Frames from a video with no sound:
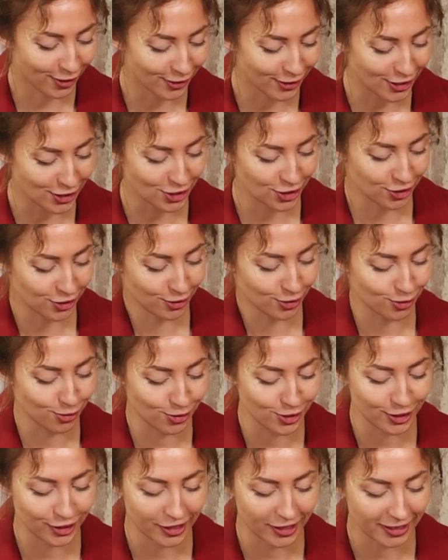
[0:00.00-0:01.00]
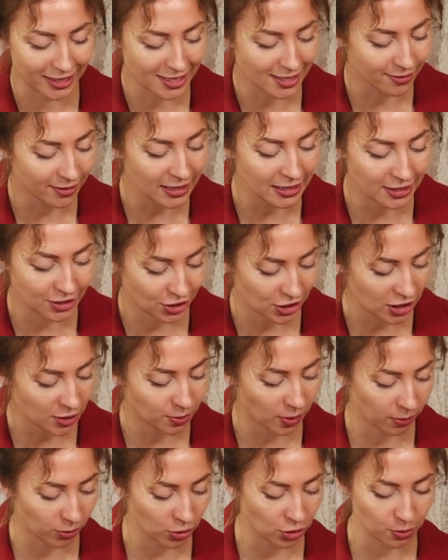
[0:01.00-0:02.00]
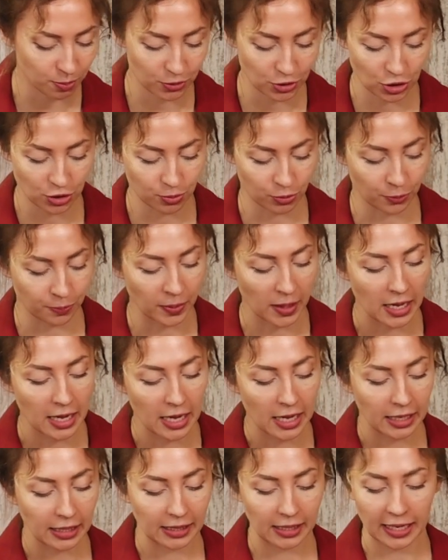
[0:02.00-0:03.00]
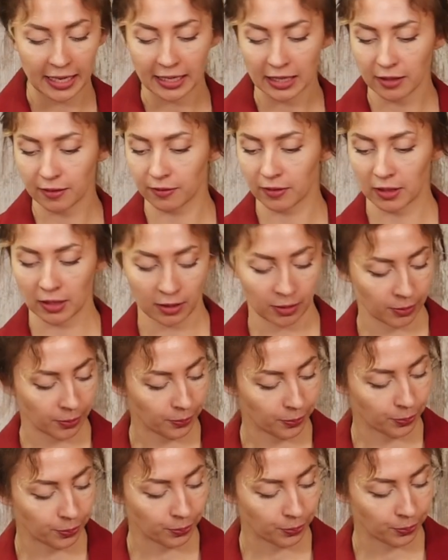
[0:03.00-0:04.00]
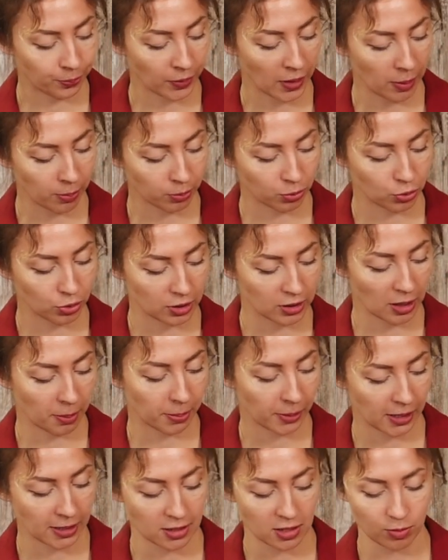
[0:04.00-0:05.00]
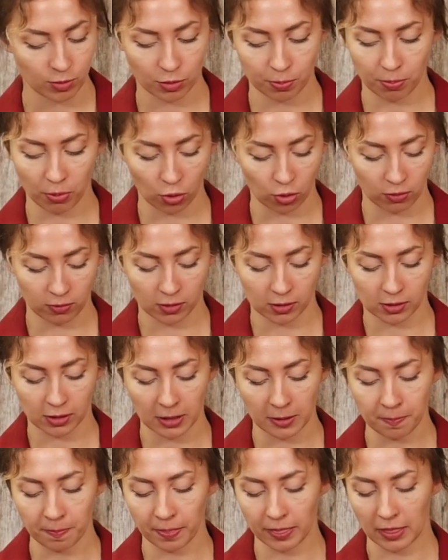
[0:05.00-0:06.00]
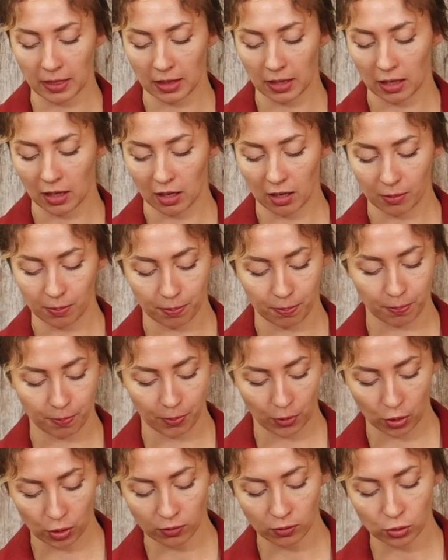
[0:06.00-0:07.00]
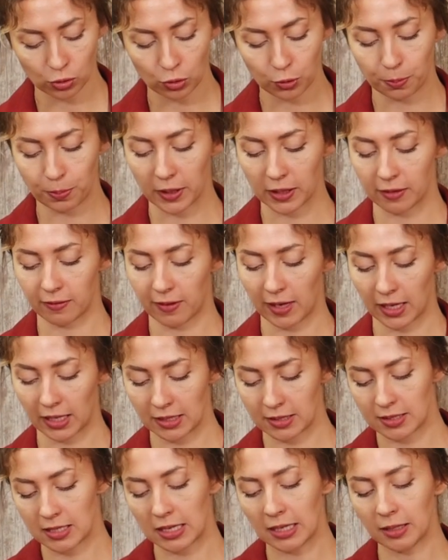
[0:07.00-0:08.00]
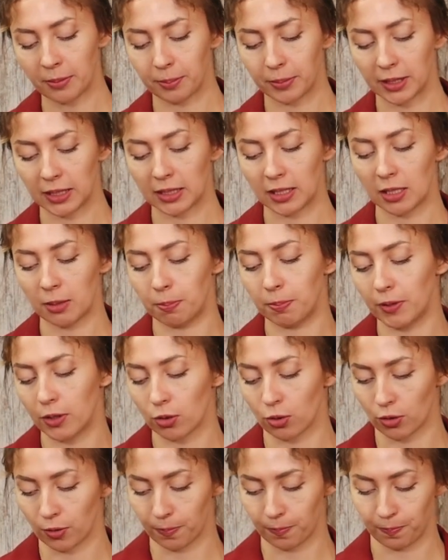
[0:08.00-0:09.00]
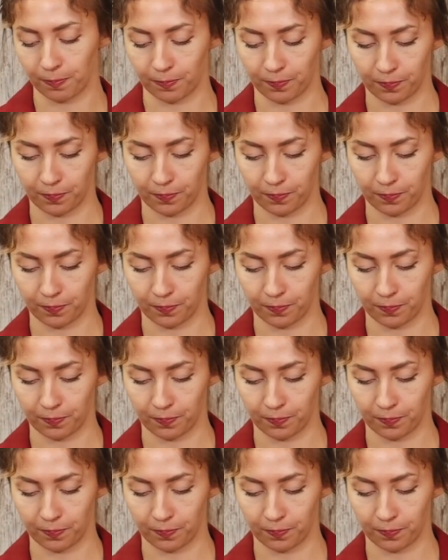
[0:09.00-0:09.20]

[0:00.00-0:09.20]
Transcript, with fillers: наше студийное название, сейчас поймете почему. Для этого нам будет необходима проволока. Проволоку предварительно мы тейпируем.